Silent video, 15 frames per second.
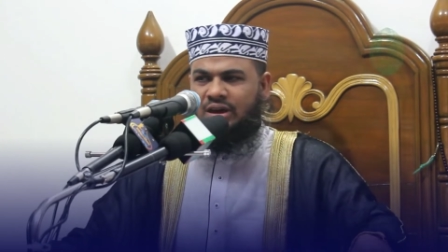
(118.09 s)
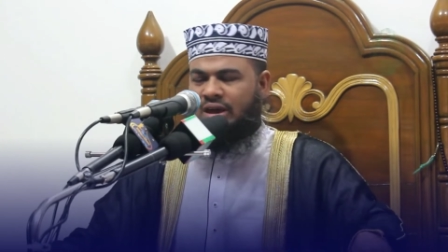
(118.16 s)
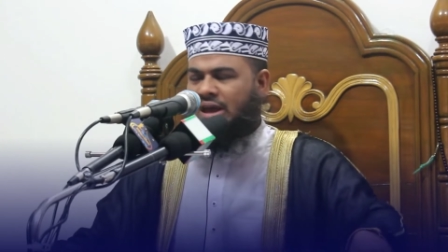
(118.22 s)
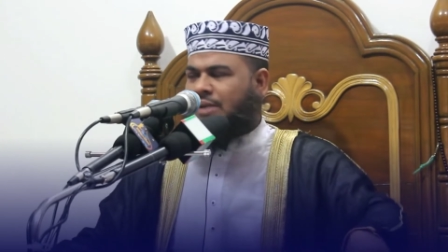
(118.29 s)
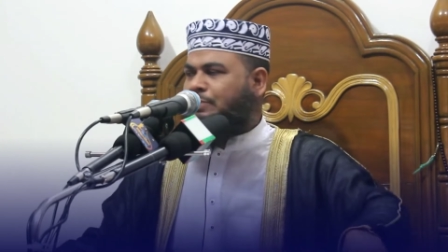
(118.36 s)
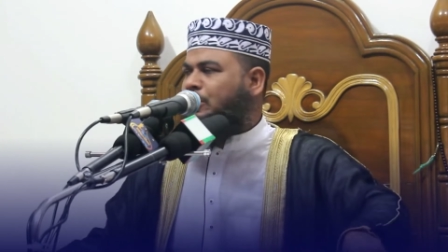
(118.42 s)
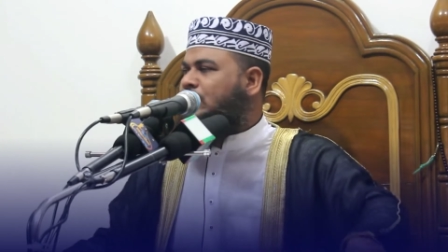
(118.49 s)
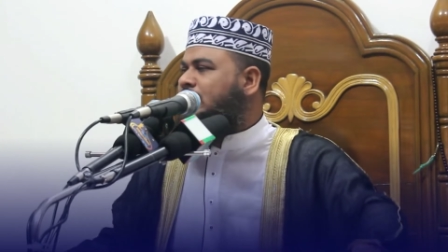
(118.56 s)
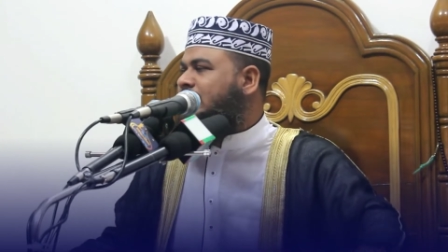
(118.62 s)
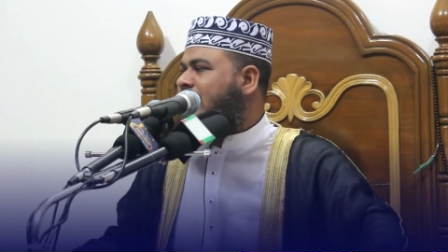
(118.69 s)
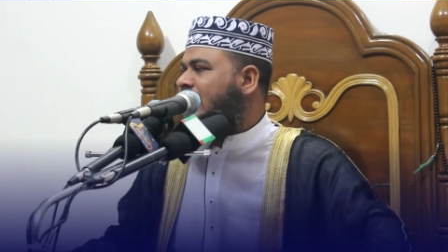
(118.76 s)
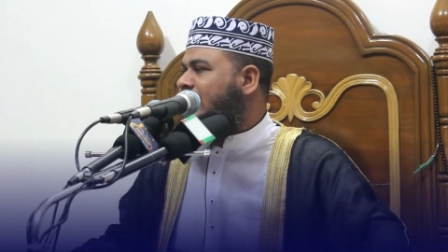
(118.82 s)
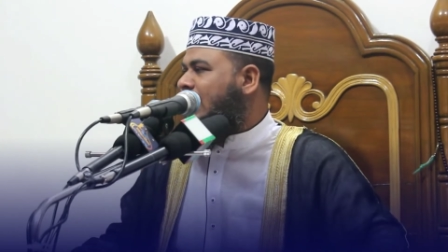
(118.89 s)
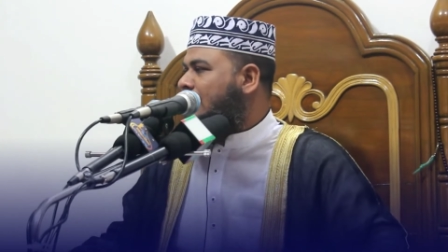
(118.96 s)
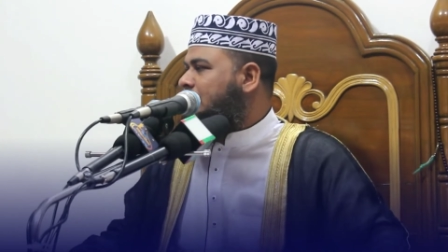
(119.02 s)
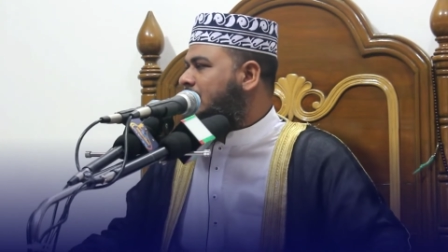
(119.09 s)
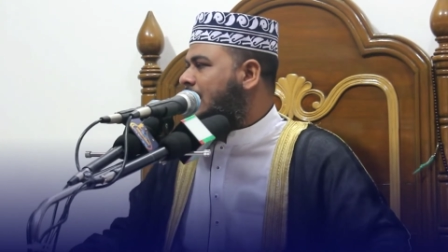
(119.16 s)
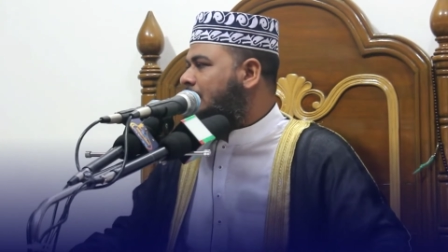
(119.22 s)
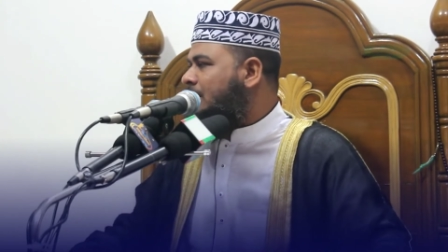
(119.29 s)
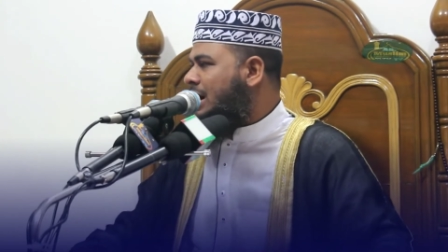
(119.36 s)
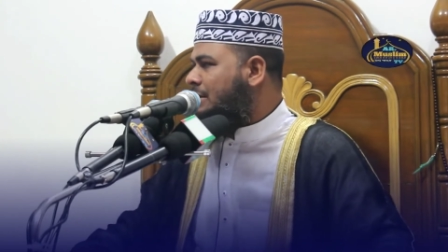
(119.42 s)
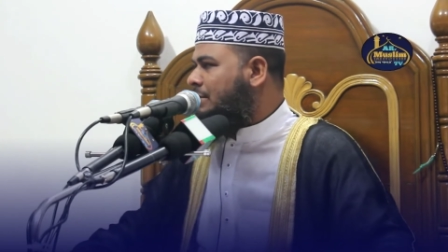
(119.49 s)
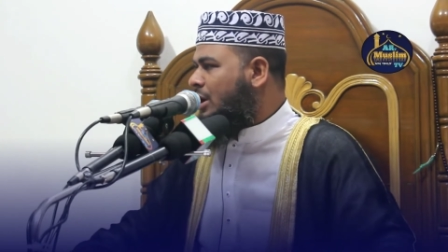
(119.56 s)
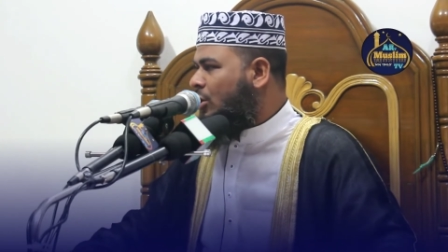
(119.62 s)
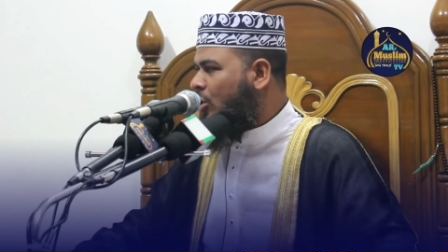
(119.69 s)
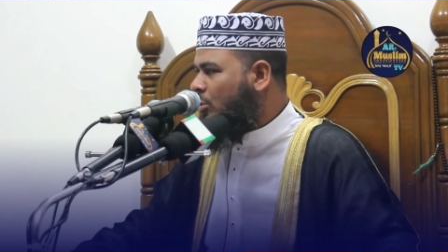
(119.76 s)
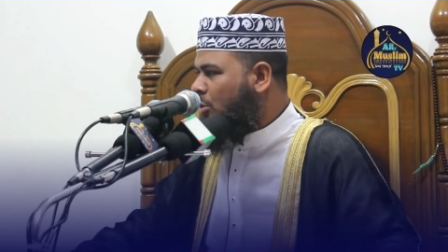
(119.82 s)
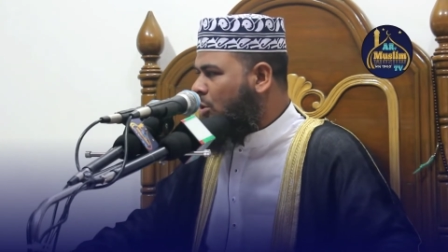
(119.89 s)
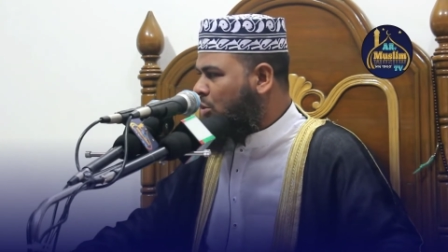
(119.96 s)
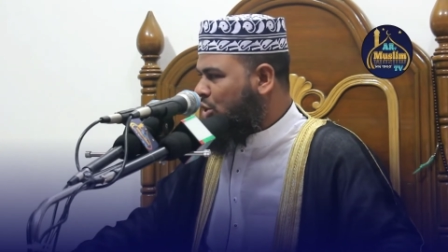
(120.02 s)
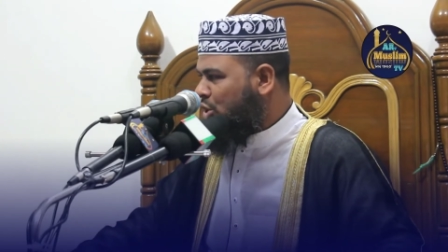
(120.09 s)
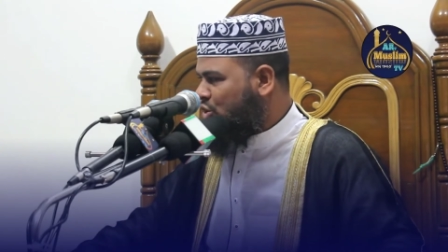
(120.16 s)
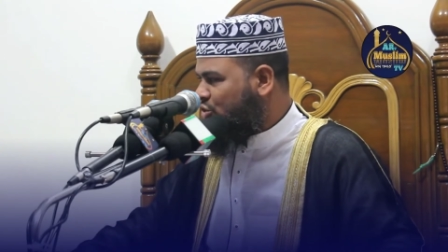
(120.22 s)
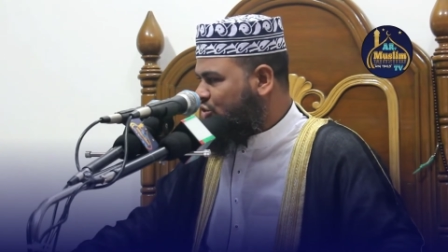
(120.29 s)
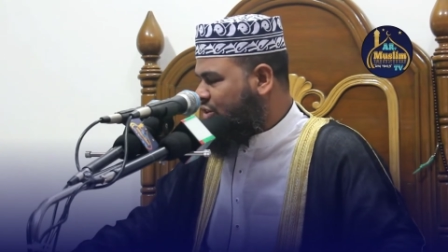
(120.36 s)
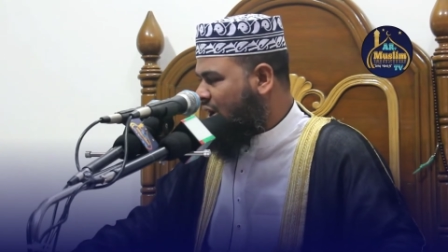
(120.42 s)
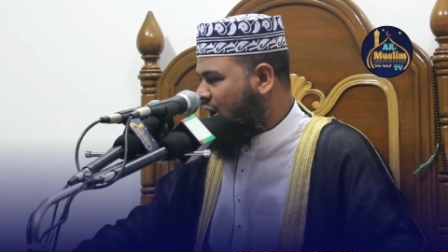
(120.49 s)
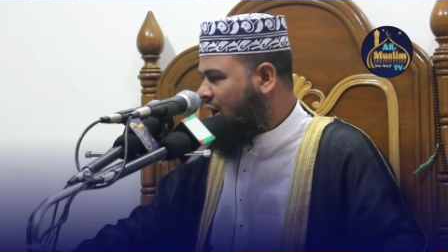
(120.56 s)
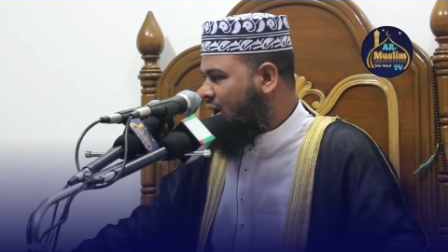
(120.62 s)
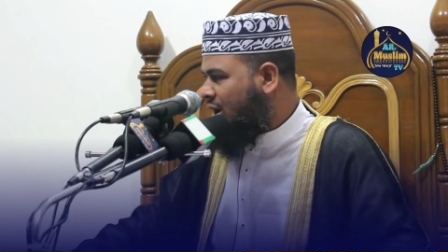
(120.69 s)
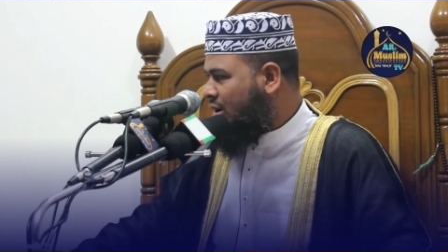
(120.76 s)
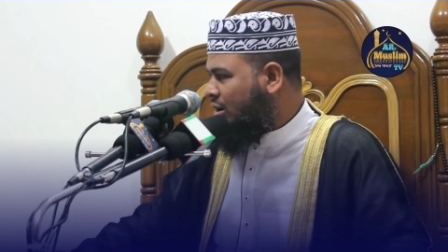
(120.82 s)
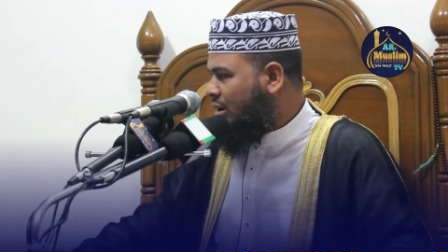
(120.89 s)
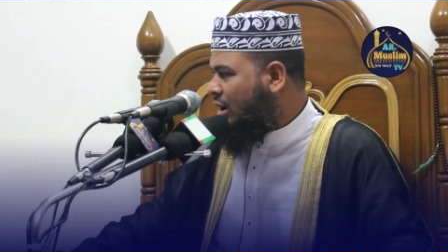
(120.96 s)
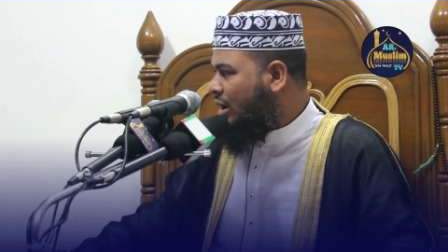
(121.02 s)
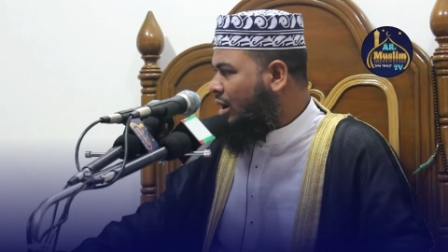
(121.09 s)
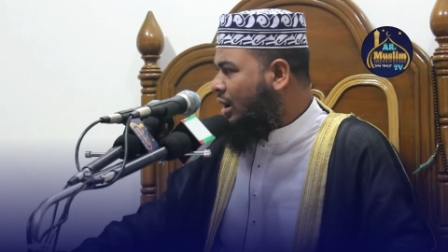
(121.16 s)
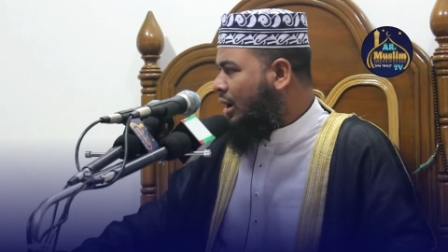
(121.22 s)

এই পরীক্ষা কামিয়াব আমরা হব বলি ইনশা আল্লাহ